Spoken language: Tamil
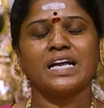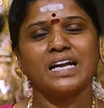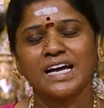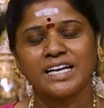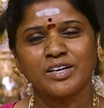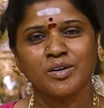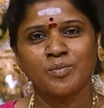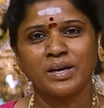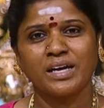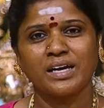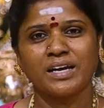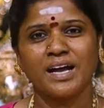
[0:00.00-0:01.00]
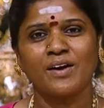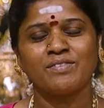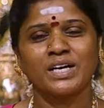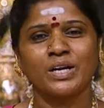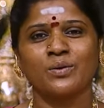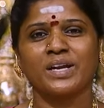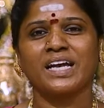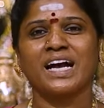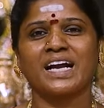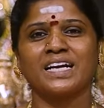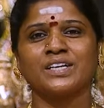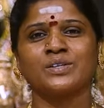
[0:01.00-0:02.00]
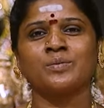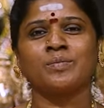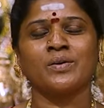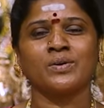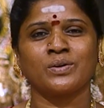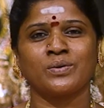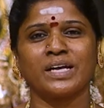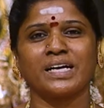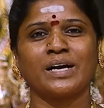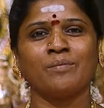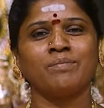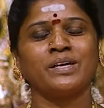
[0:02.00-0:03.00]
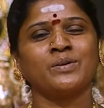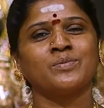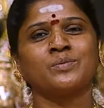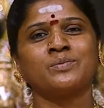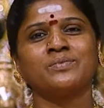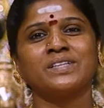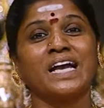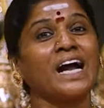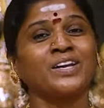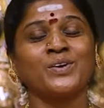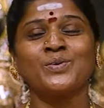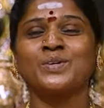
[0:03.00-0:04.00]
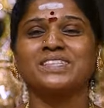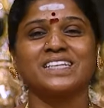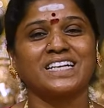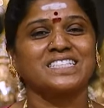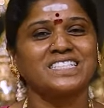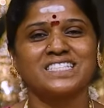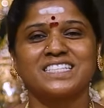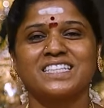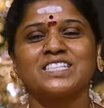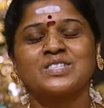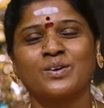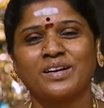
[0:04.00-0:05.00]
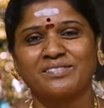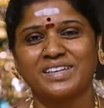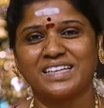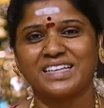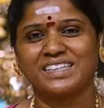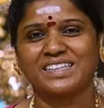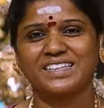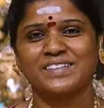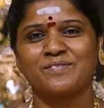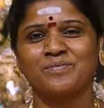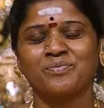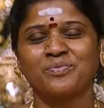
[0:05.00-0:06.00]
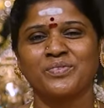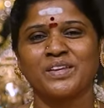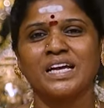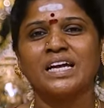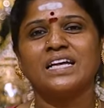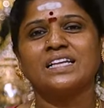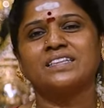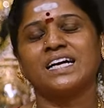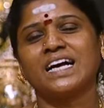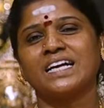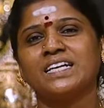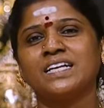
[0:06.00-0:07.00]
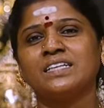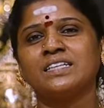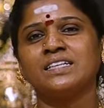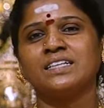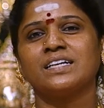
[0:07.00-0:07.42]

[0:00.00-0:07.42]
எல்லாருக்குமே அவங்களுடைய அழகும் அவங்களுடைய கம்பீரமும் யாரோ ஒருத்தர் ரசிச்சு தான் சொல்ல வேண்டியிருக்கு இந்த கண்ணன்